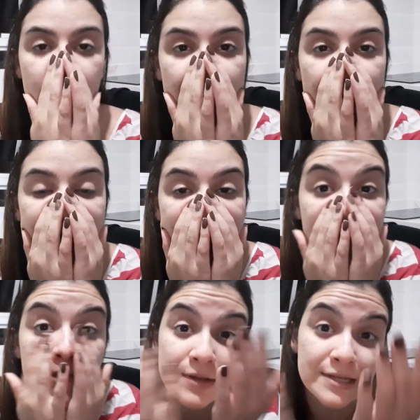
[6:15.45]

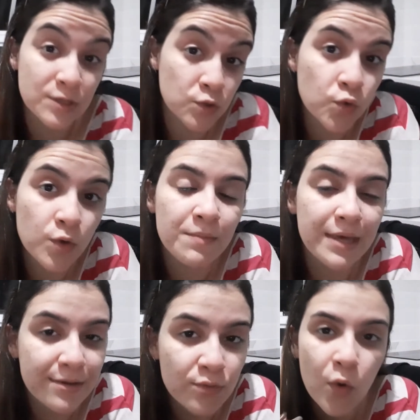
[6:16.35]
É, eu preciso
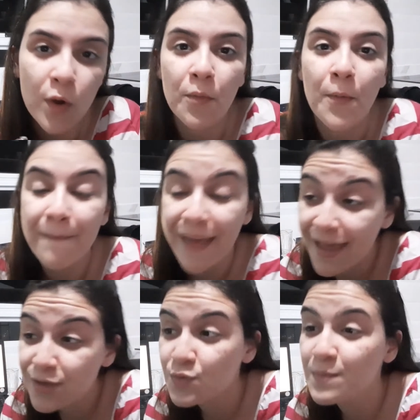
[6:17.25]
dormir, o corpo
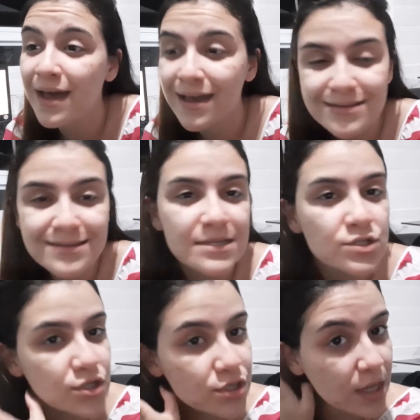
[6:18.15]
pede, mas a
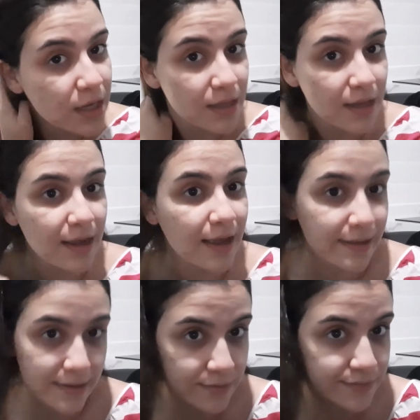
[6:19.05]
gente tem que entregar,
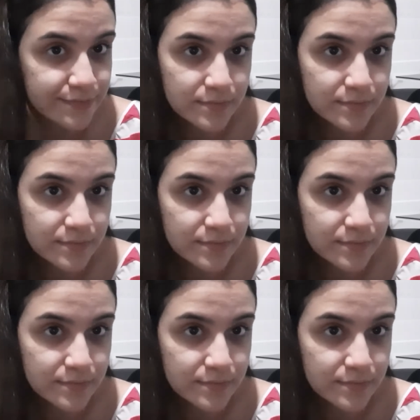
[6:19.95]
então